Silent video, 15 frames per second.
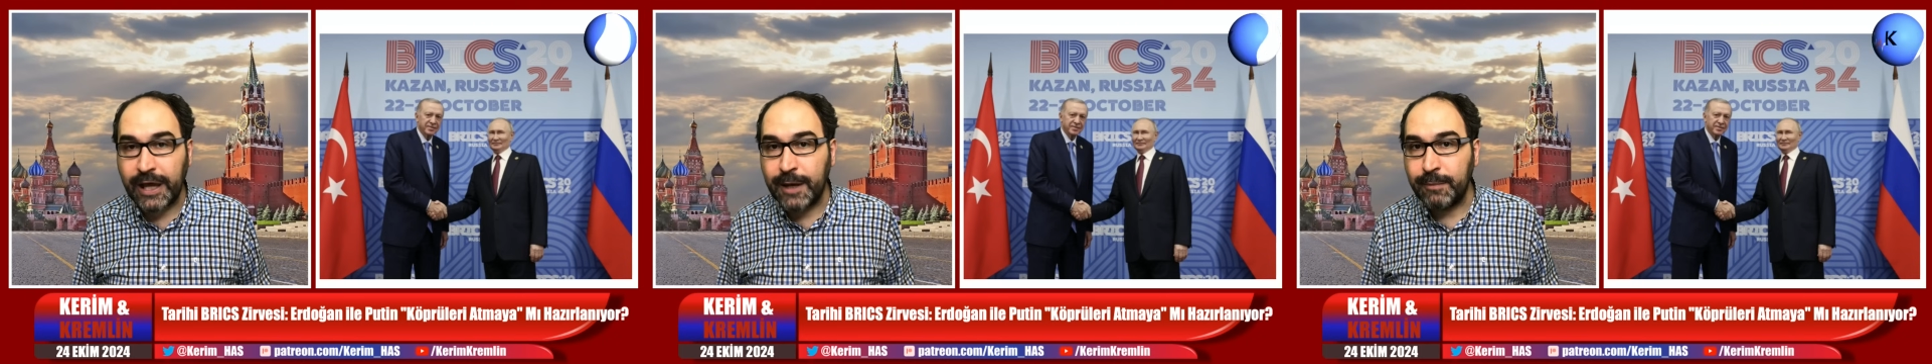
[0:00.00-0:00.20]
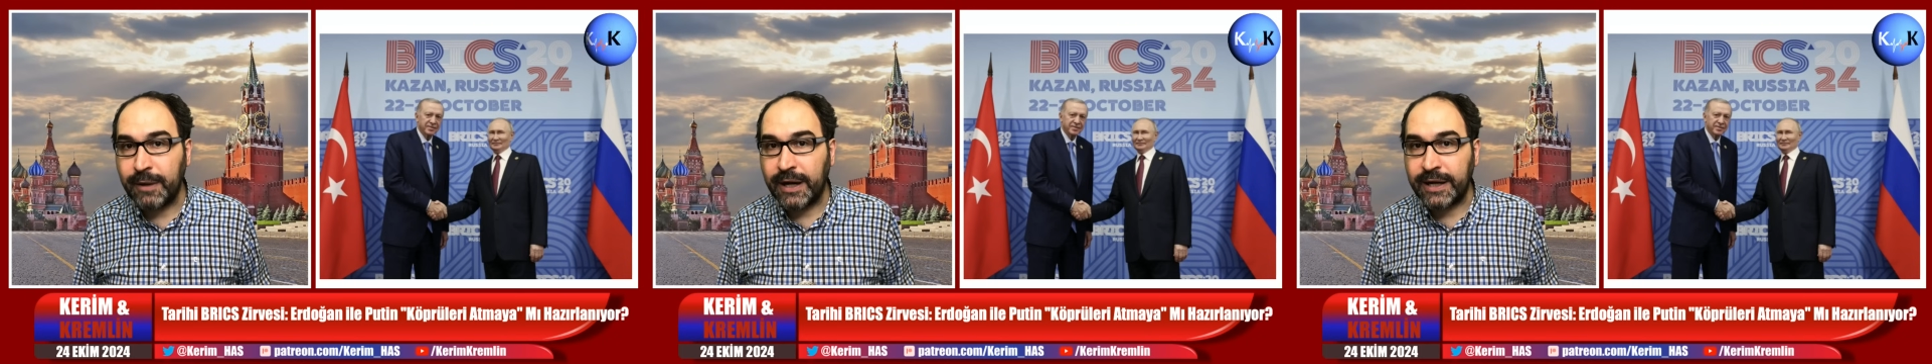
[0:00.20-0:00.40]

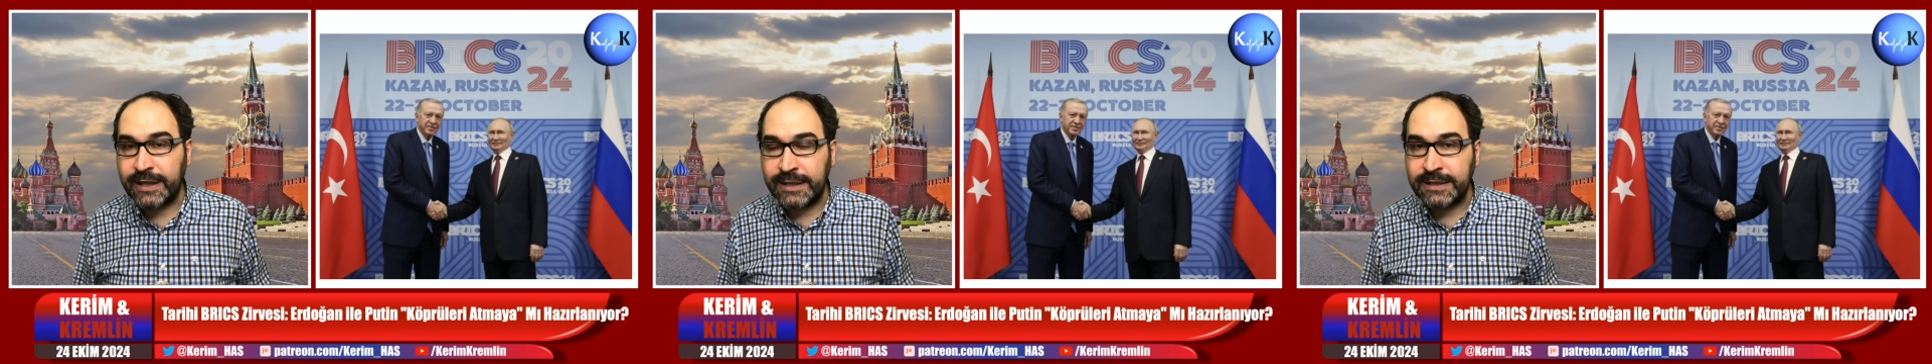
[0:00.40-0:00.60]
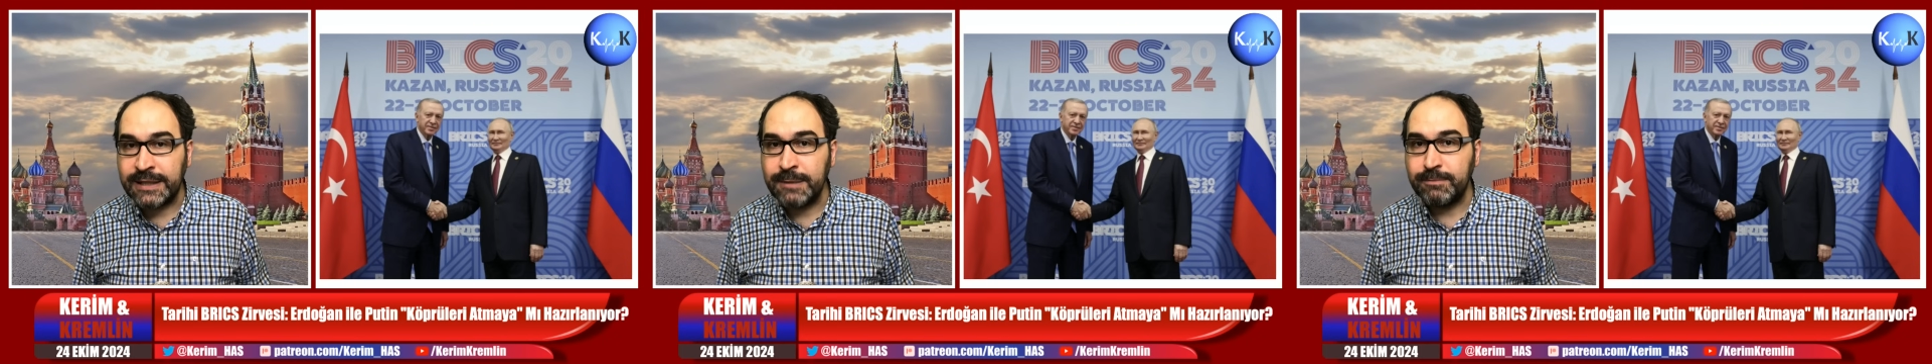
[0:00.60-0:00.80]

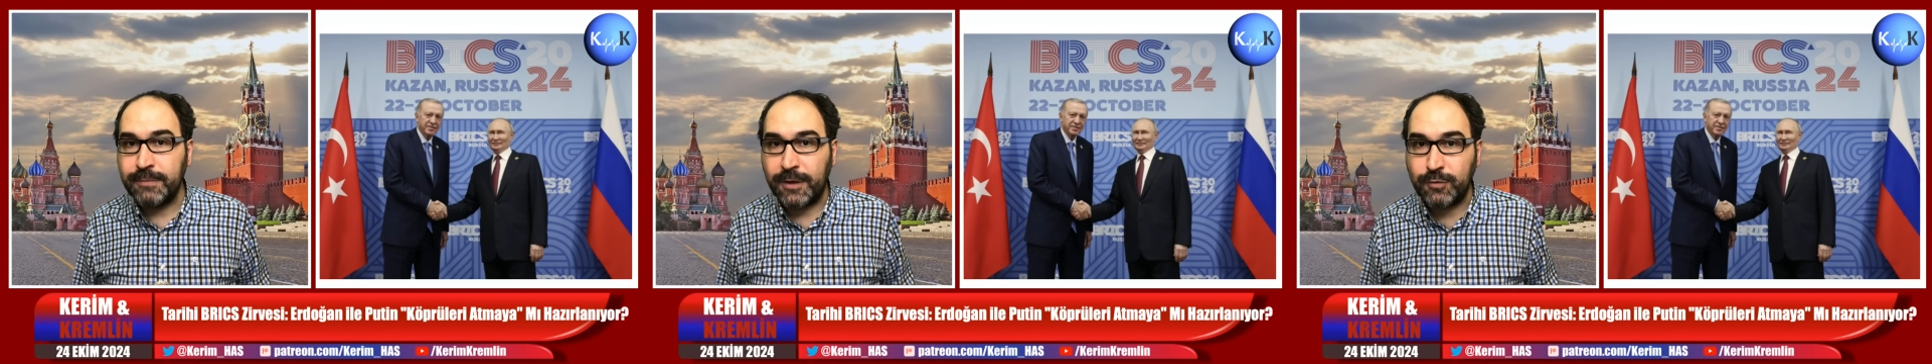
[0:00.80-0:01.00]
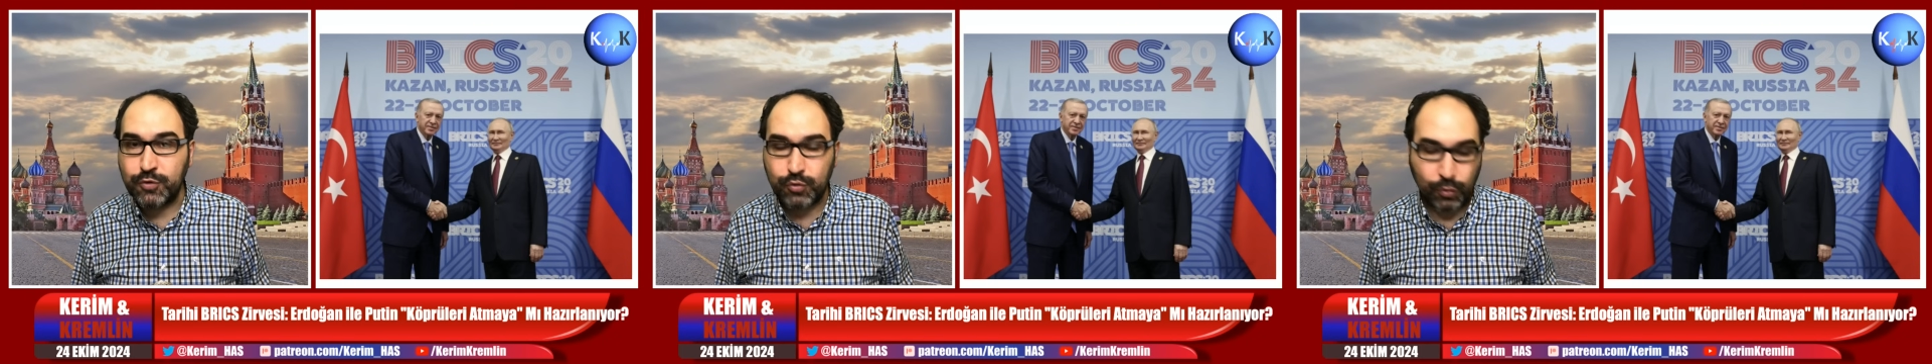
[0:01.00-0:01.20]
emarenin de
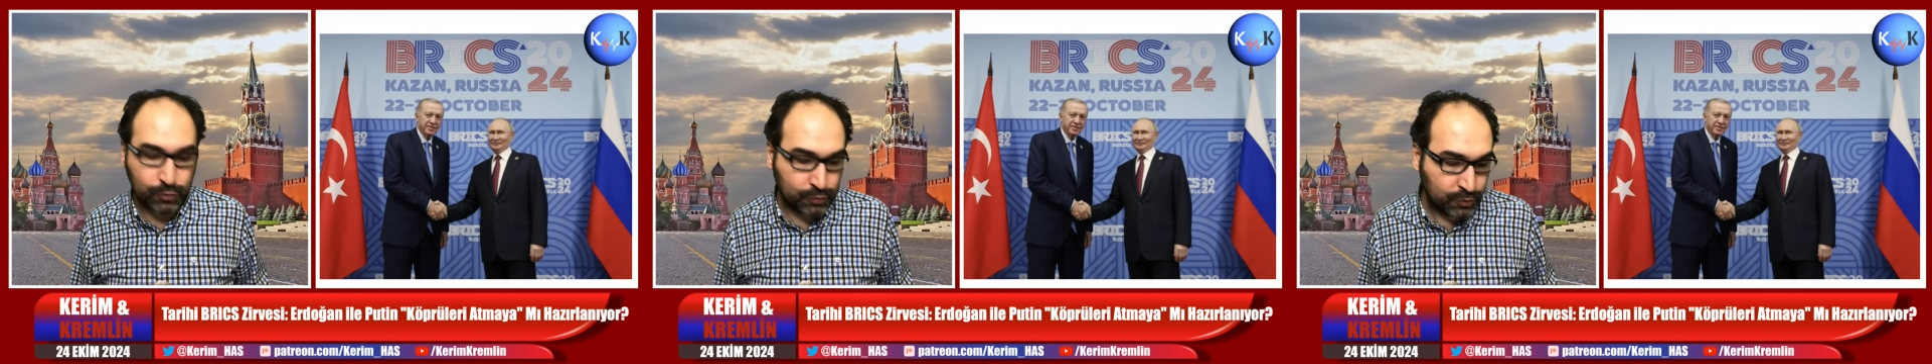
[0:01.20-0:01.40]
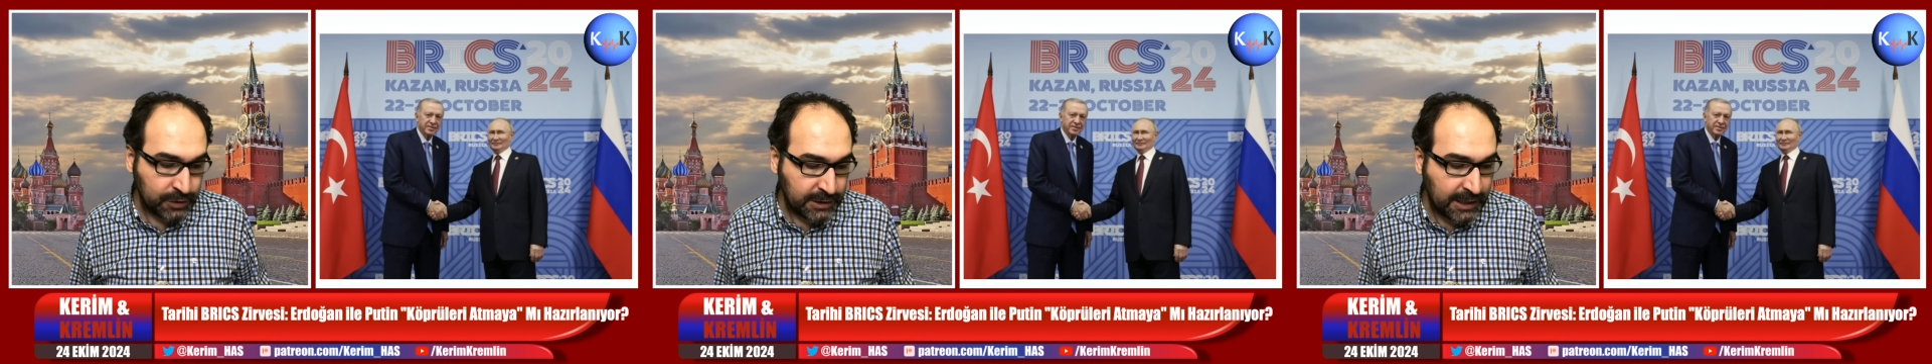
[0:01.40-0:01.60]
mevcut
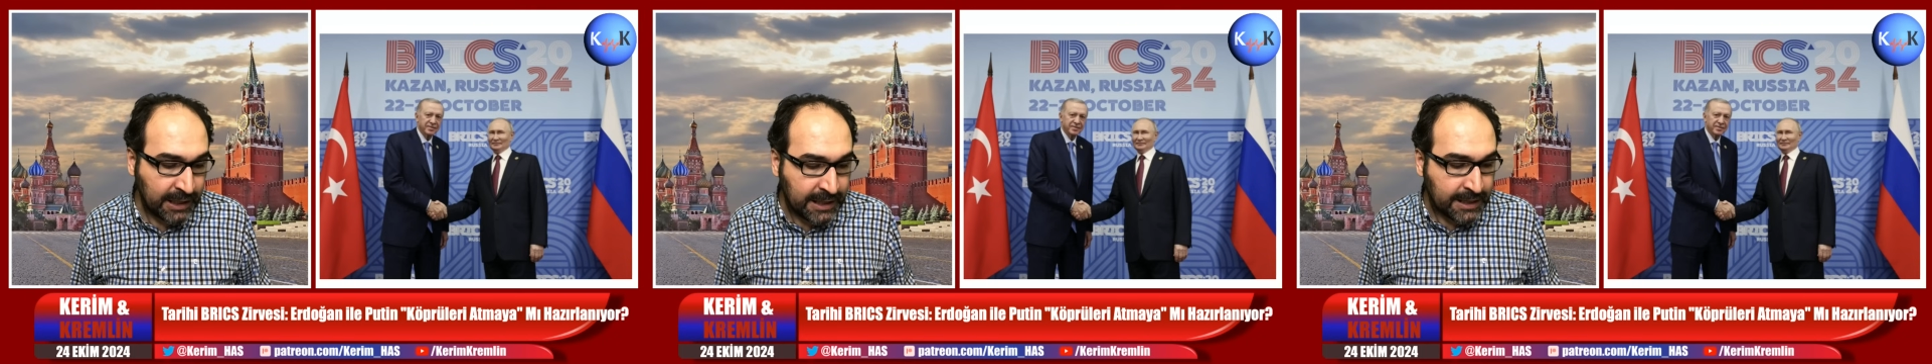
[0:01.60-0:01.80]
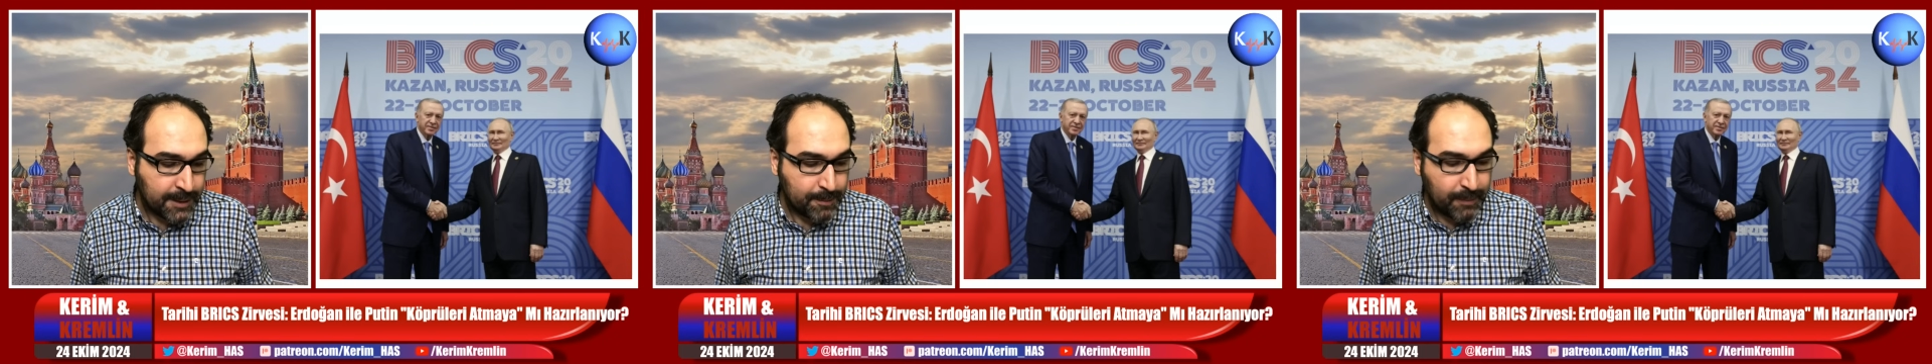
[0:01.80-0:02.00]
olduğunu yine
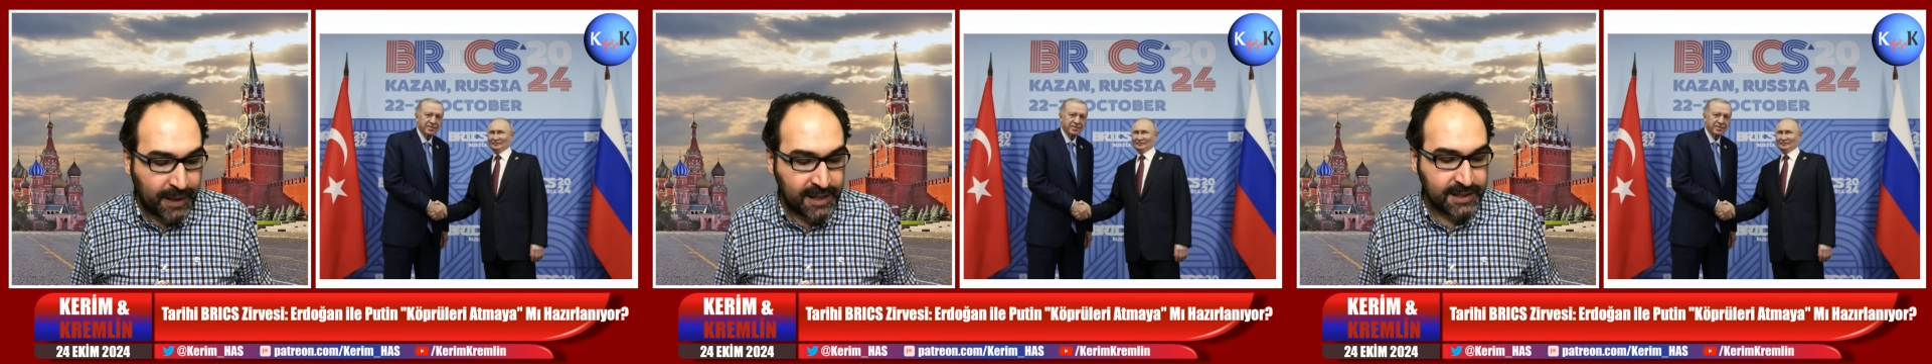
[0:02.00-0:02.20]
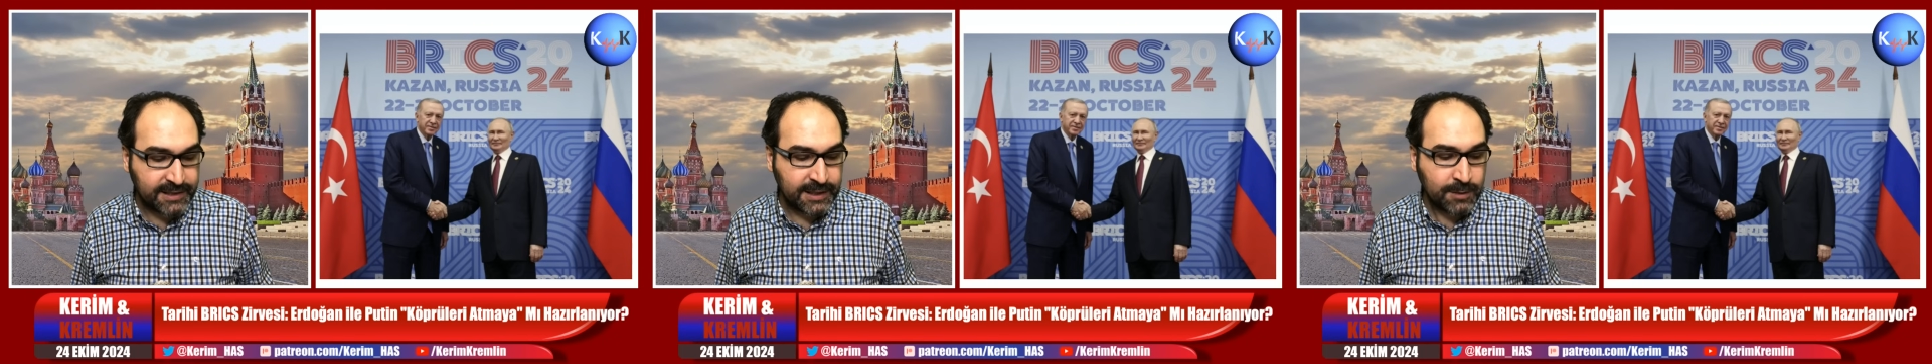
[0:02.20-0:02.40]

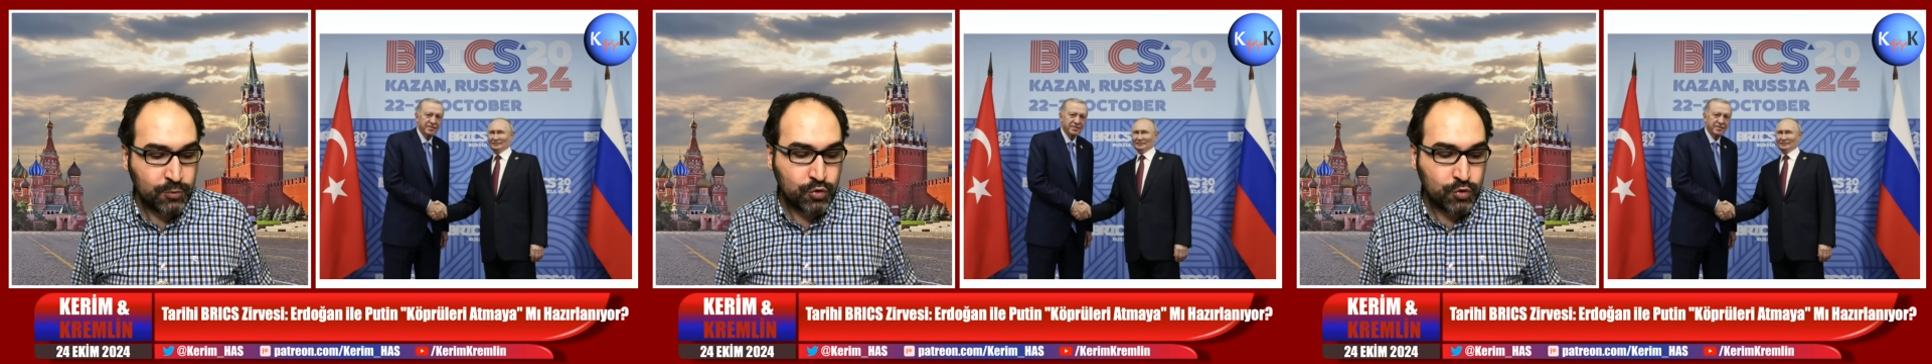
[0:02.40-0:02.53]
belirtelim.